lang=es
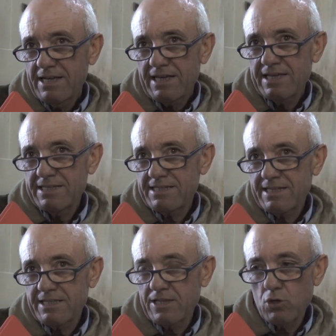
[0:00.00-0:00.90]
es
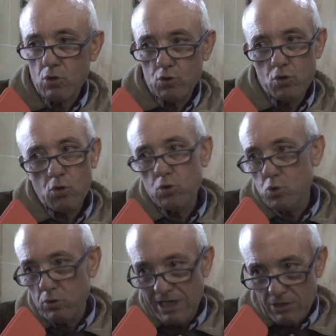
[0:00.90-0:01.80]
este, no, no
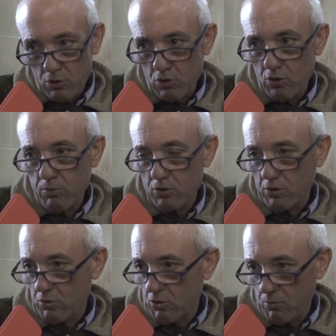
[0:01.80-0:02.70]
consultarlo con los,
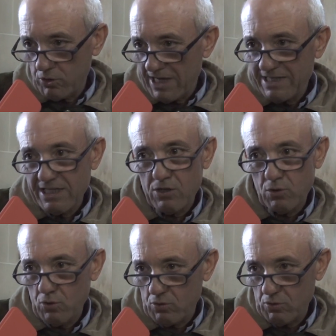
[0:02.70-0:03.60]
con los votantes,
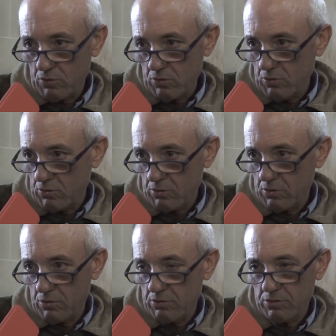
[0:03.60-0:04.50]
con,
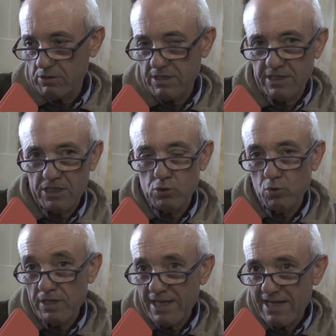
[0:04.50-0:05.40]
con, los este,
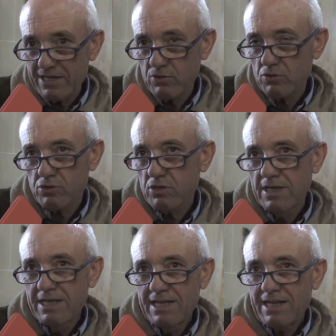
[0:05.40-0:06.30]
ciudadanos,
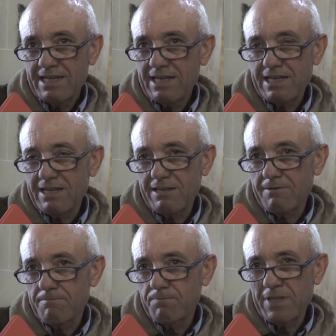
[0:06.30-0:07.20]
eh,
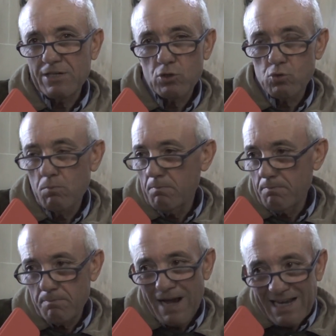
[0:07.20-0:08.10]
darnos
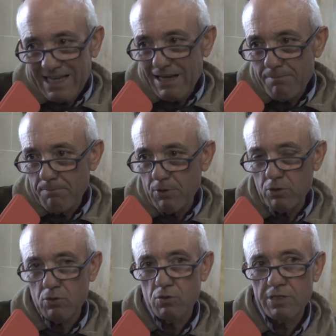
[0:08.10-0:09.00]
un mal
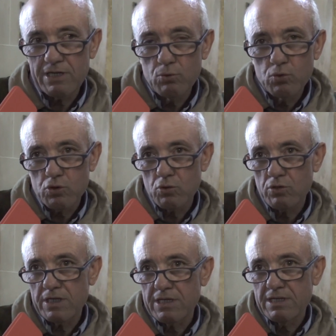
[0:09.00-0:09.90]
ejemplo en el uso
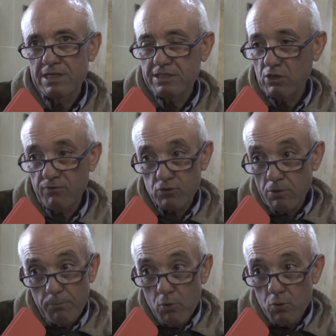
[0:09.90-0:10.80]
de, los
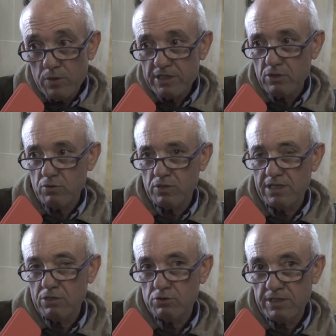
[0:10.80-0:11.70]
fondos públicos,
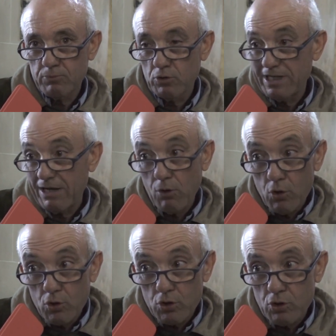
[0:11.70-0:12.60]
del concepto del
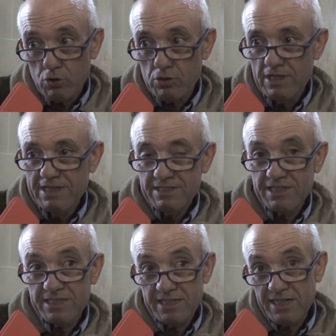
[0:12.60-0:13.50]
ahorro,
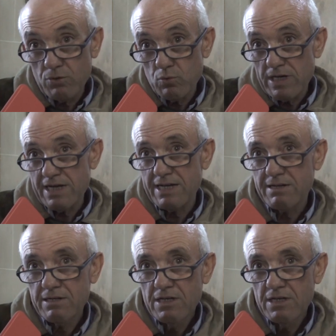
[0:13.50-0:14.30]
de tener una,